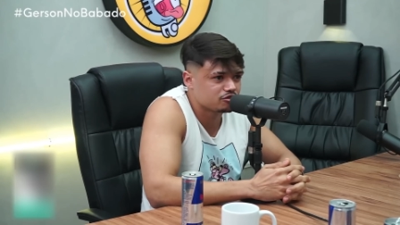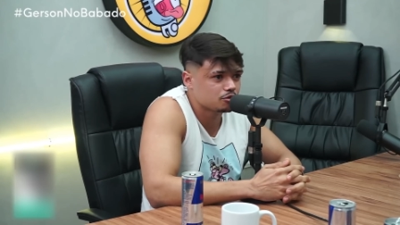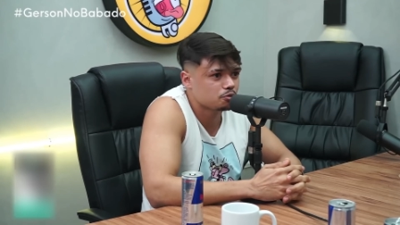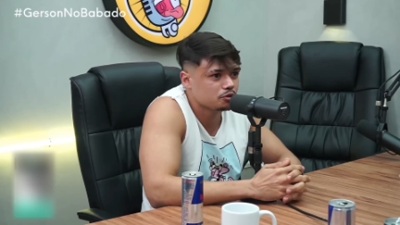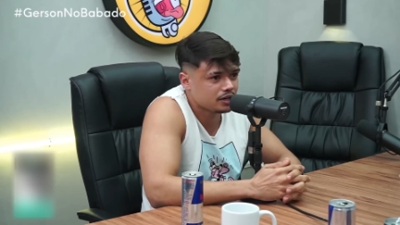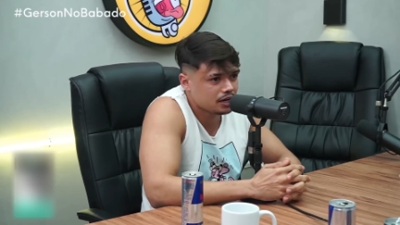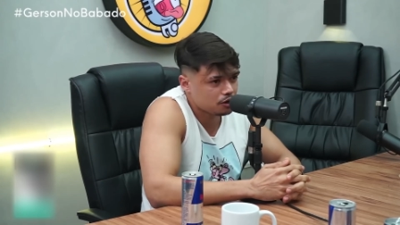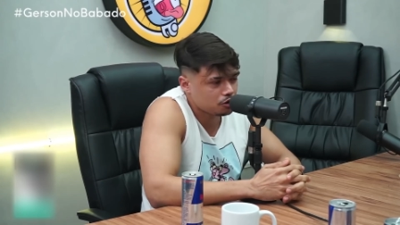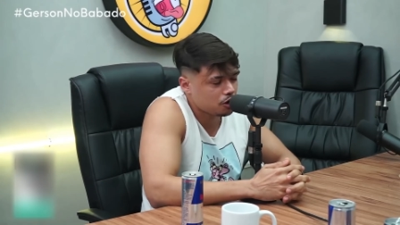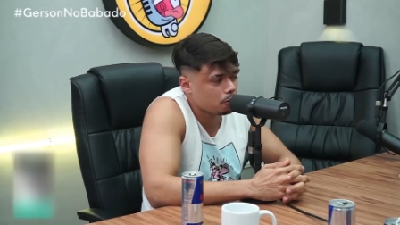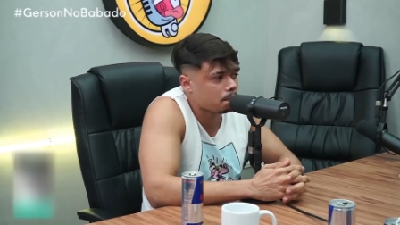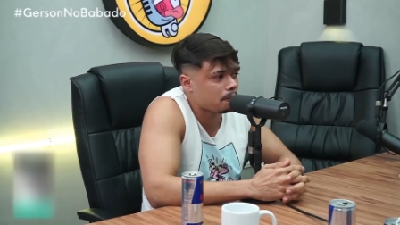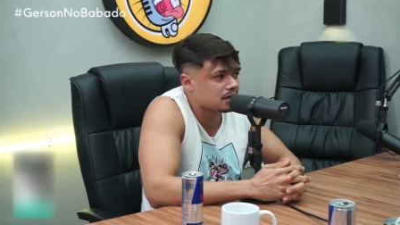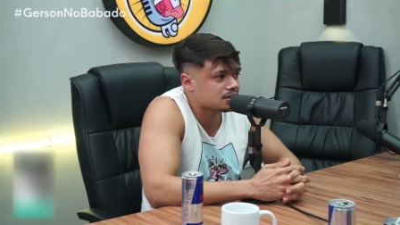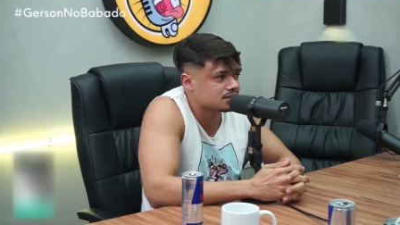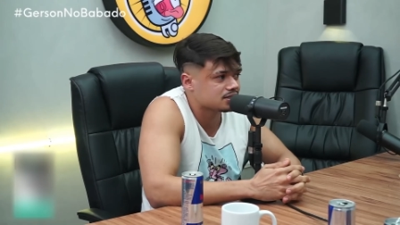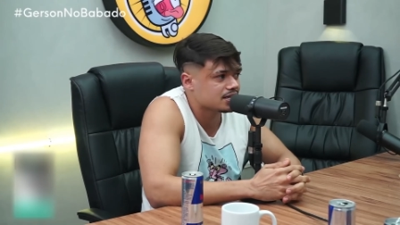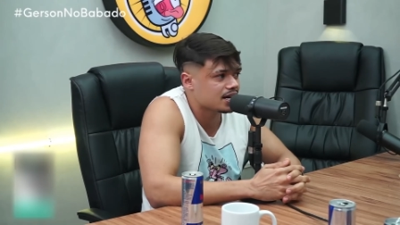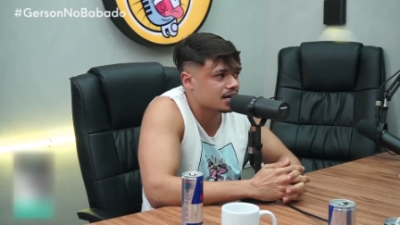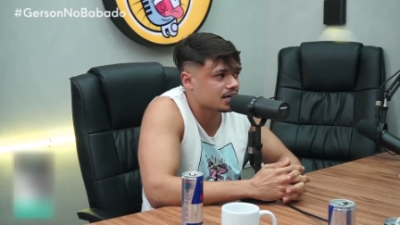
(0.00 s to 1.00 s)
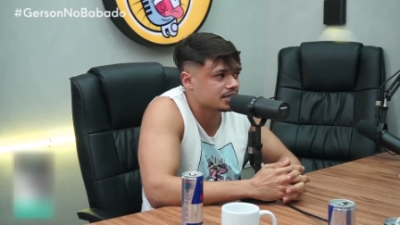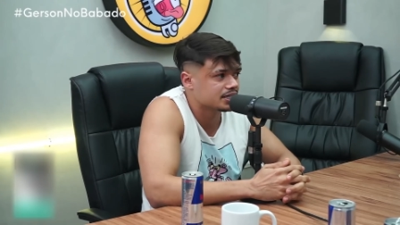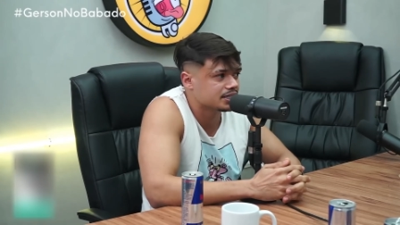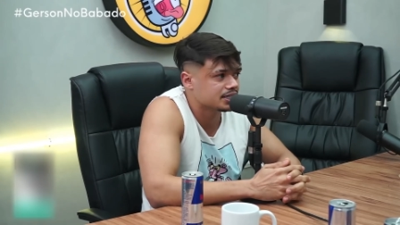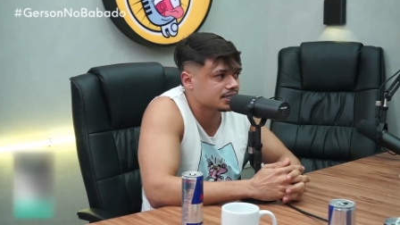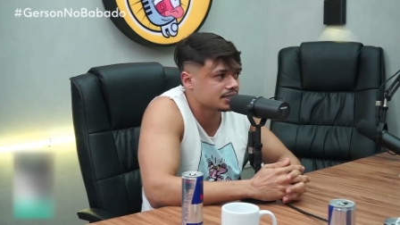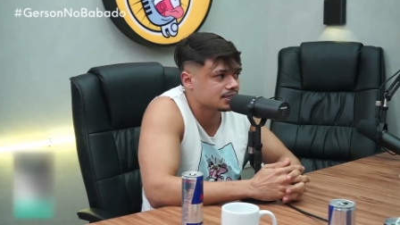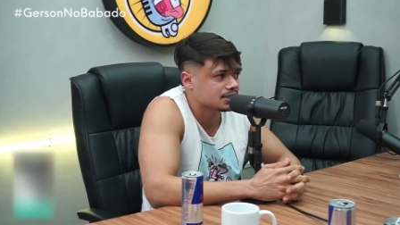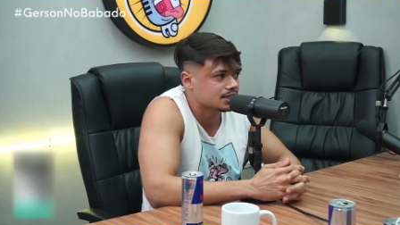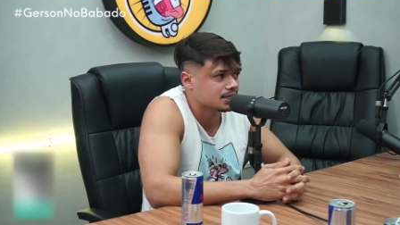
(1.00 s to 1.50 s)
vou porque o que eu passei
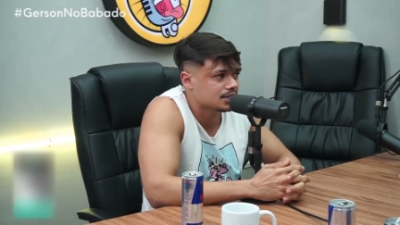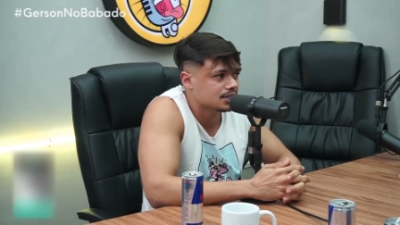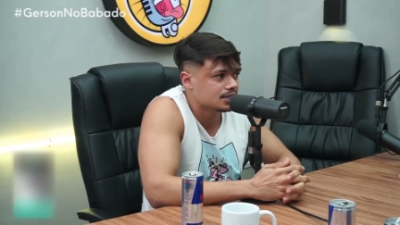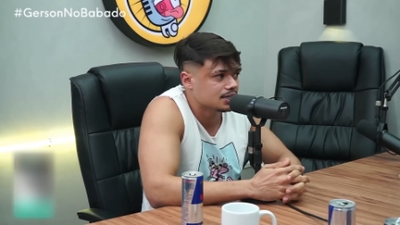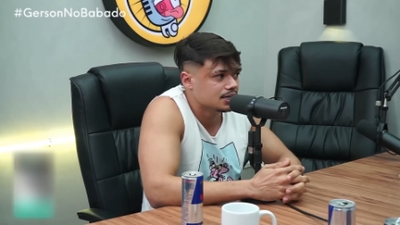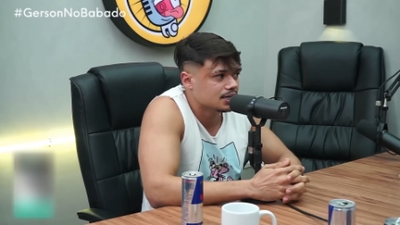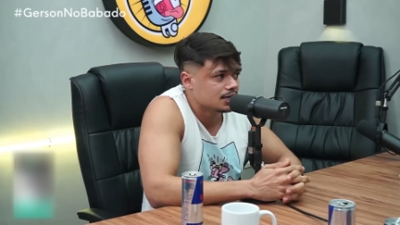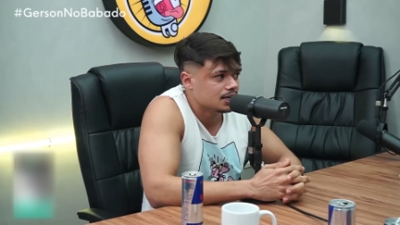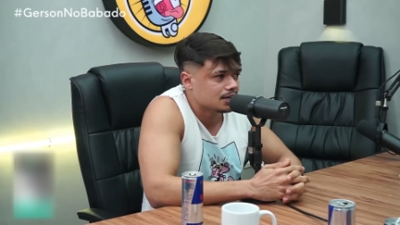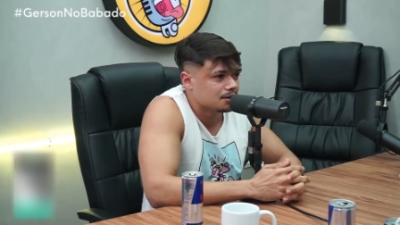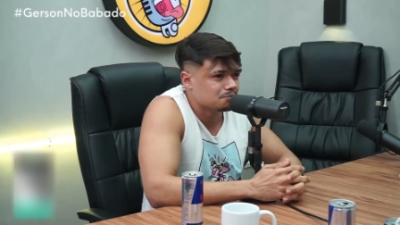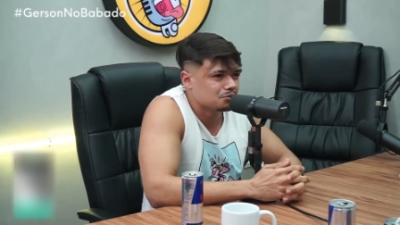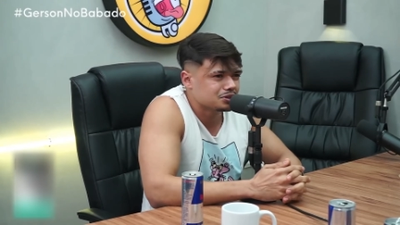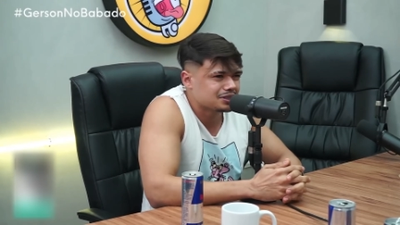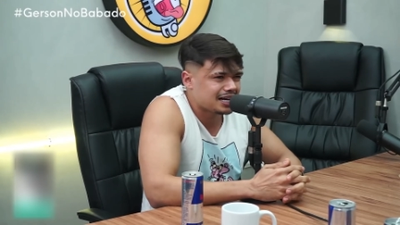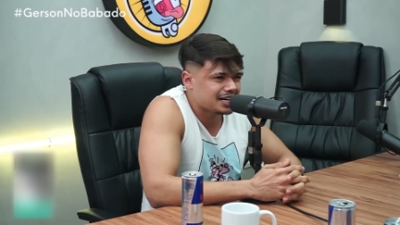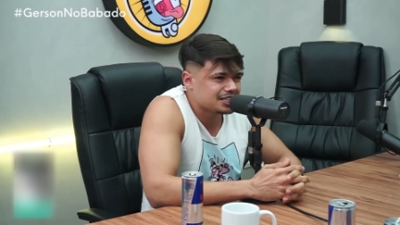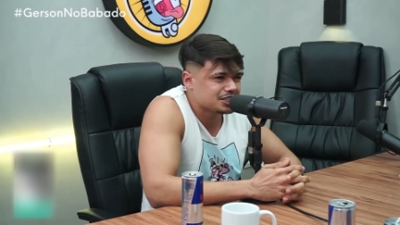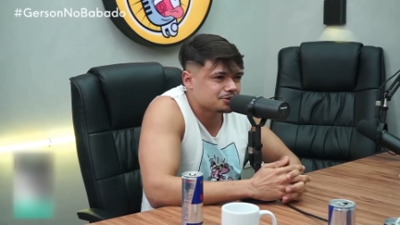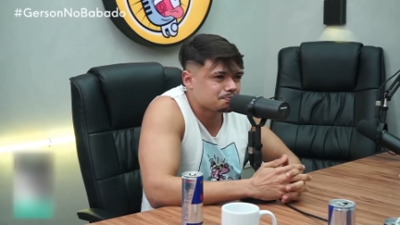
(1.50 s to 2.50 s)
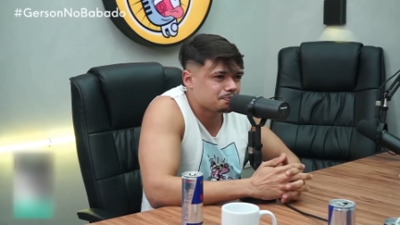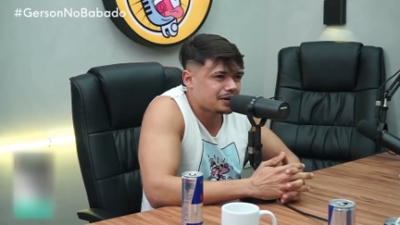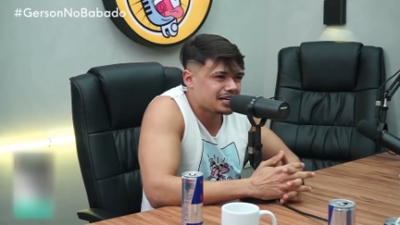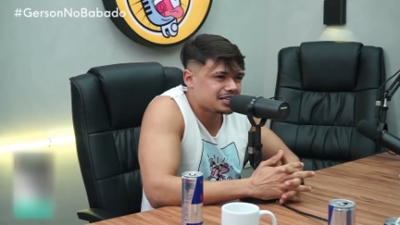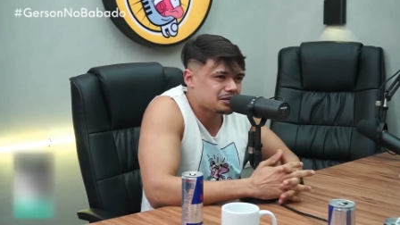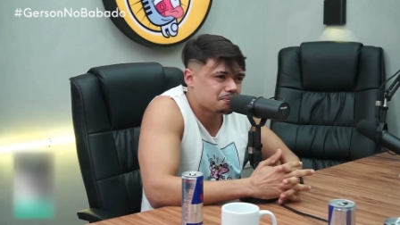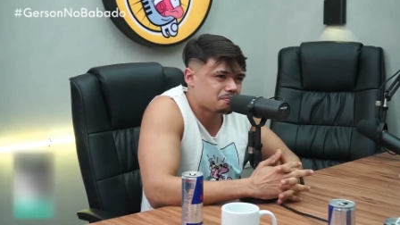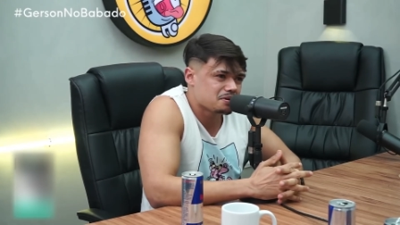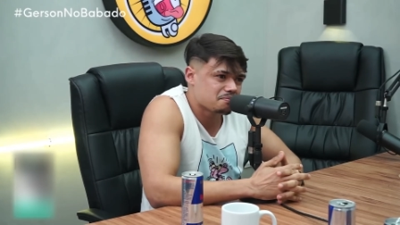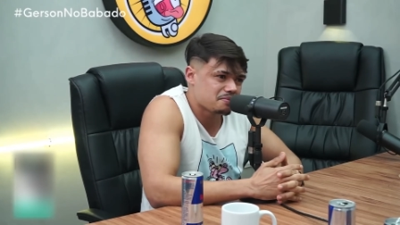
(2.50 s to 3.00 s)
ali. Botaram
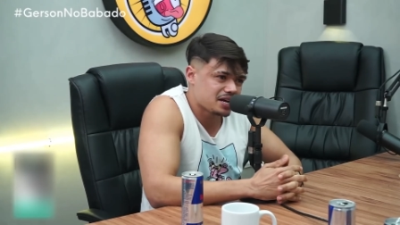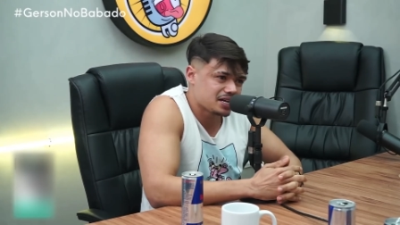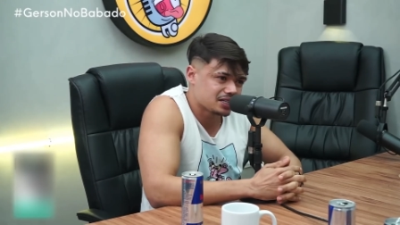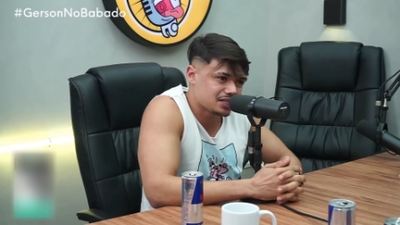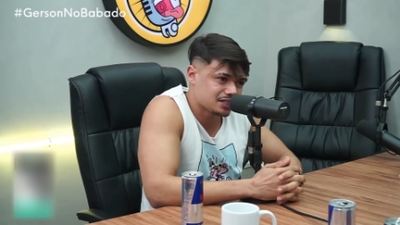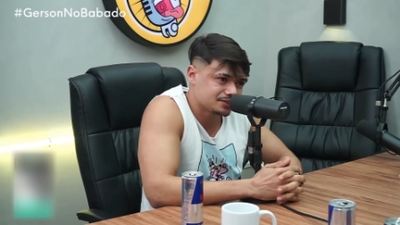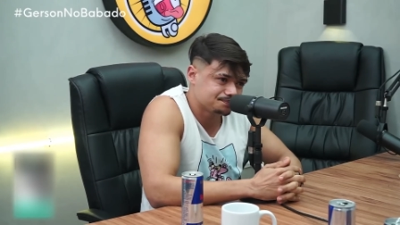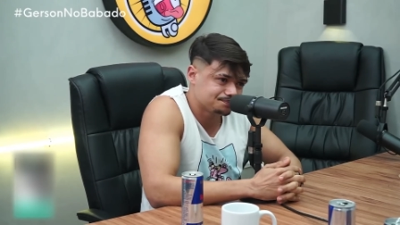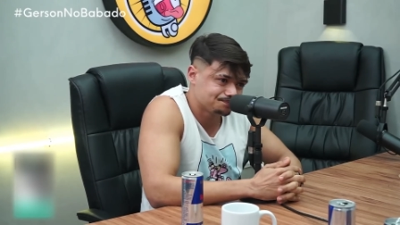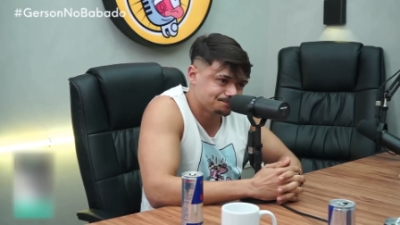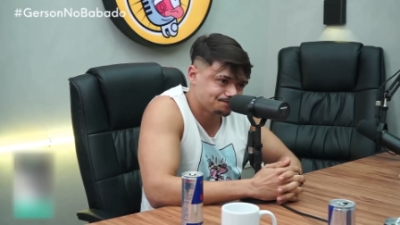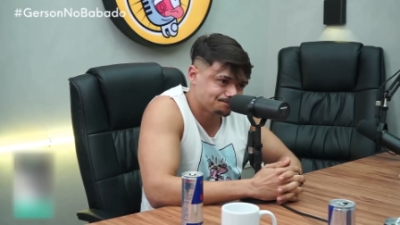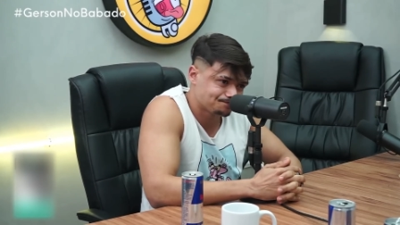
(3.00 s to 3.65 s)
spray de pimenta.